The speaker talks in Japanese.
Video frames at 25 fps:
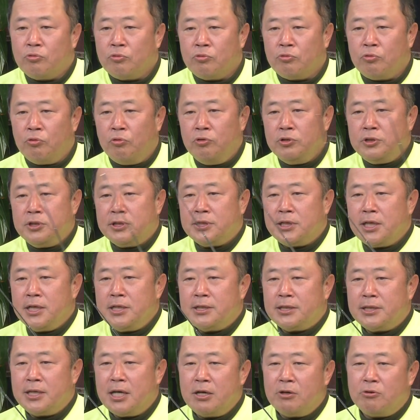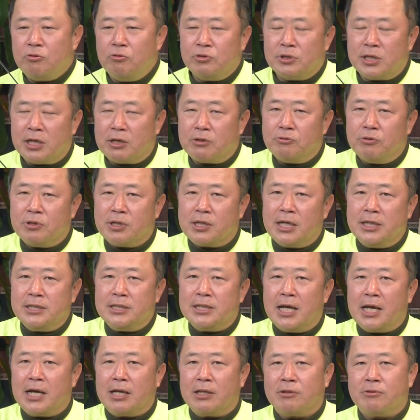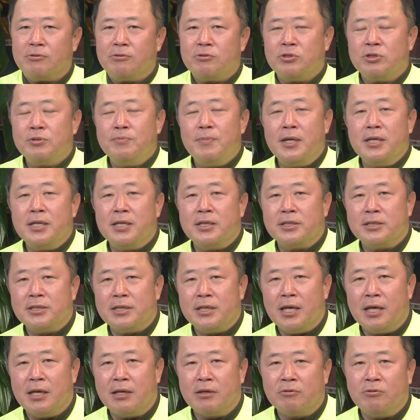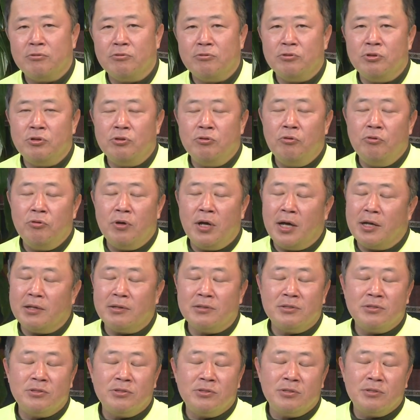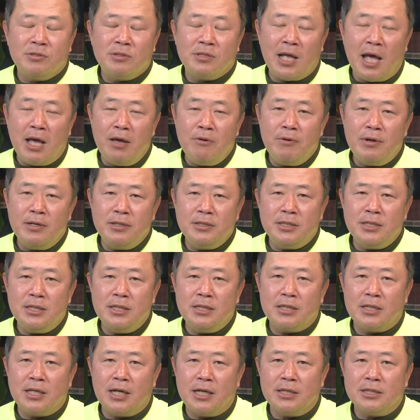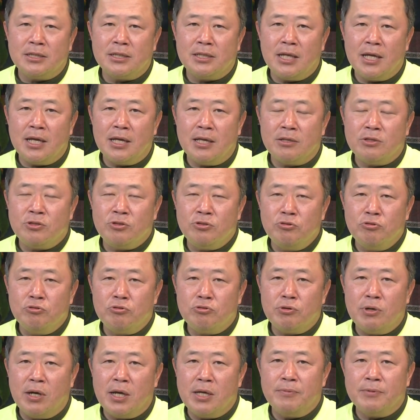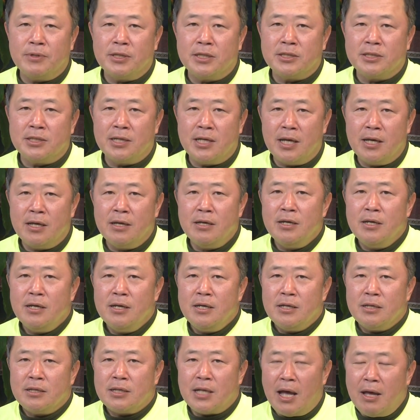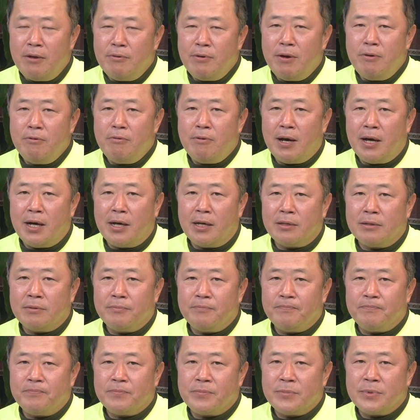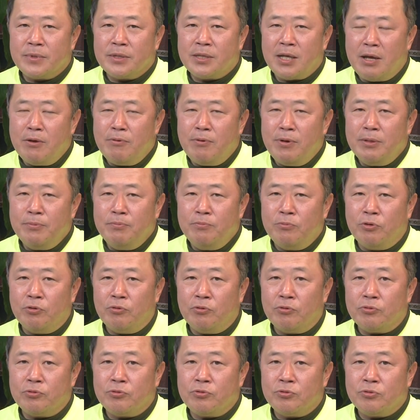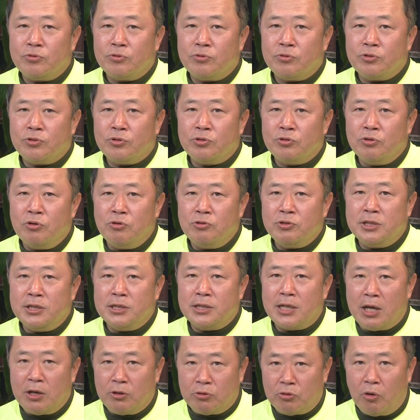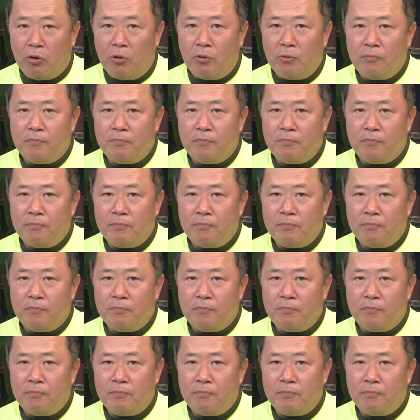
統一戦線工作の一環じゃないか、つまりですね、この台湾人に対して中国は今ですね、台湾も中国人だよと、